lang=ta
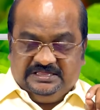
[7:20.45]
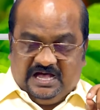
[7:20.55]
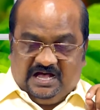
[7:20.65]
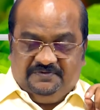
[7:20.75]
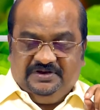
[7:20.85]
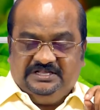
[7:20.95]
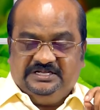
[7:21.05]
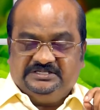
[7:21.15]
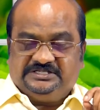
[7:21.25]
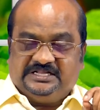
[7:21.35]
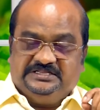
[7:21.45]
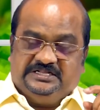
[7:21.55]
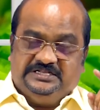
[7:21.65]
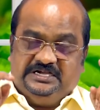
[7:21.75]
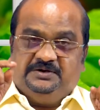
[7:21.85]
தாவீதின்
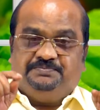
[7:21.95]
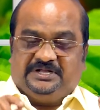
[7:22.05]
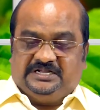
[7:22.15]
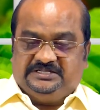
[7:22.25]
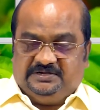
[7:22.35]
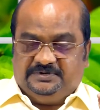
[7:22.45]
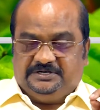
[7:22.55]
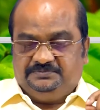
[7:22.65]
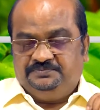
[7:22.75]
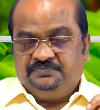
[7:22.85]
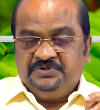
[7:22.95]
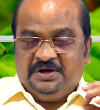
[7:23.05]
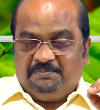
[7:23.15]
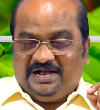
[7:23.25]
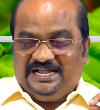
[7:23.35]
சந்ததியில் பிறந்தவரும்
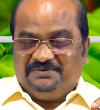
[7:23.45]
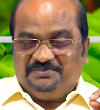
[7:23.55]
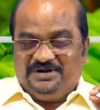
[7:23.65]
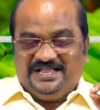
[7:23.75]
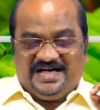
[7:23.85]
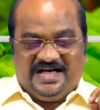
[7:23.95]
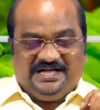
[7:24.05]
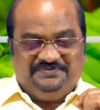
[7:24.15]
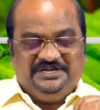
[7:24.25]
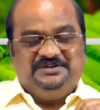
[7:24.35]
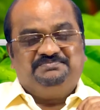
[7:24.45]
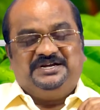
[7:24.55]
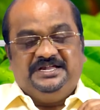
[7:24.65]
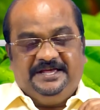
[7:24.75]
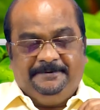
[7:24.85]
பலமுள்ள
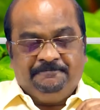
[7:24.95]
ஆவியின்படி